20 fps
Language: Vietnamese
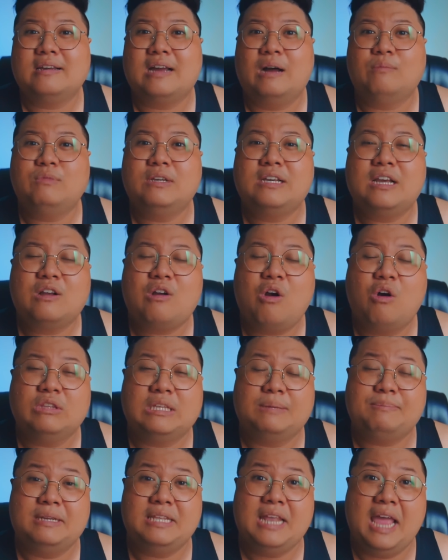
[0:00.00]
ông nói cái con
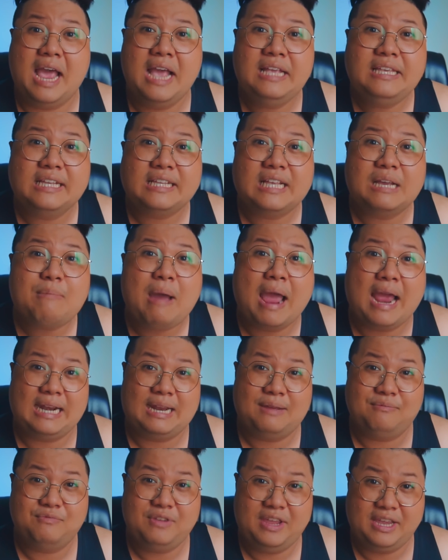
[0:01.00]
này mà để trên cái bàn
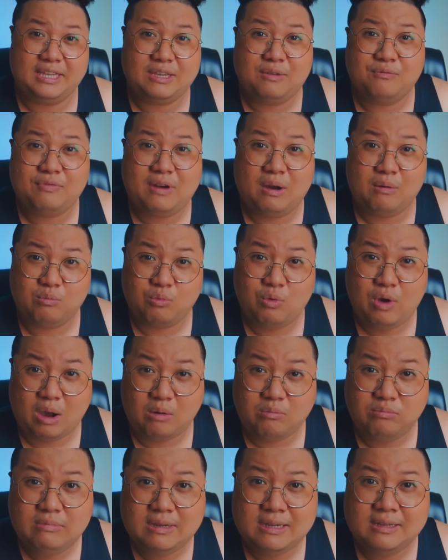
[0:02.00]
làm việc trong phòng của
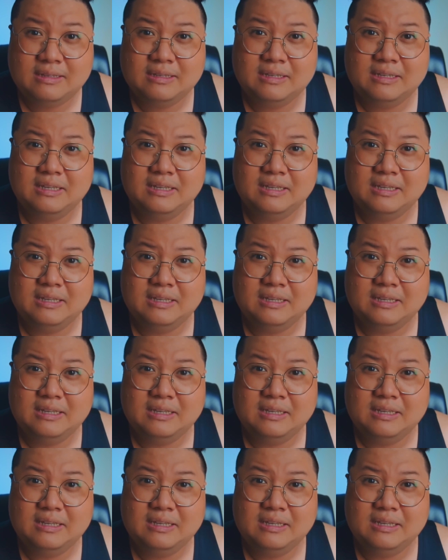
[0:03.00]
ổng á